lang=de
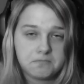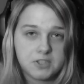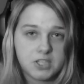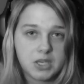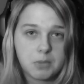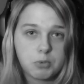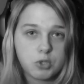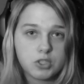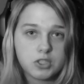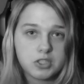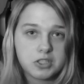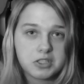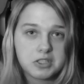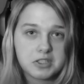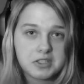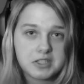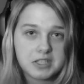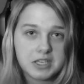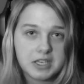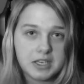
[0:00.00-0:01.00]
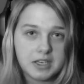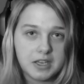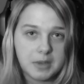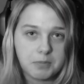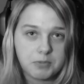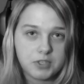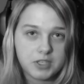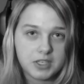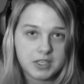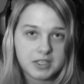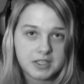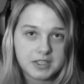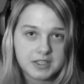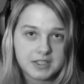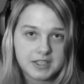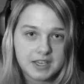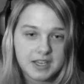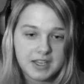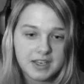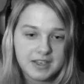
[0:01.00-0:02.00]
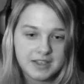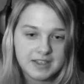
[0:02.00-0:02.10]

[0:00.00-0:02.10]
Ich habe ihn nicht gesehen. Habt ihr ihn gesehen?